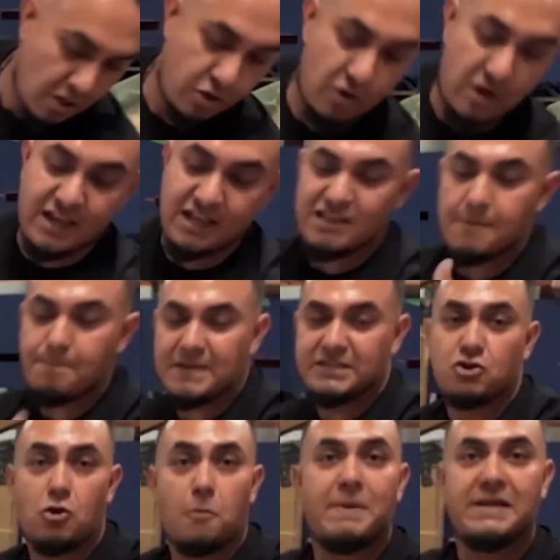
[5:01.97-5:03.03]
Yo le quité el
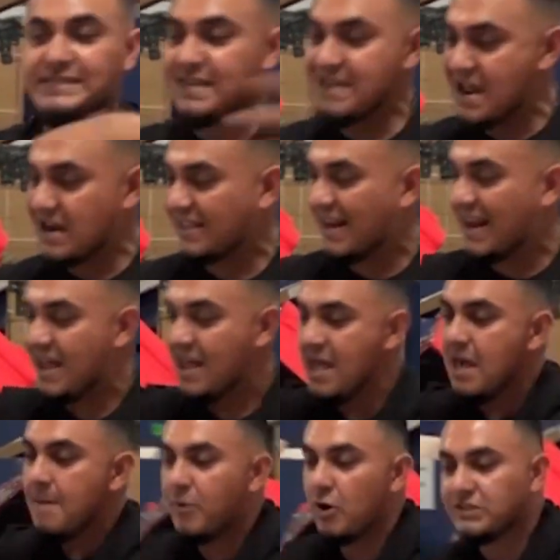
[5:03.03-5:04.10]
plástico para enseñártela, pero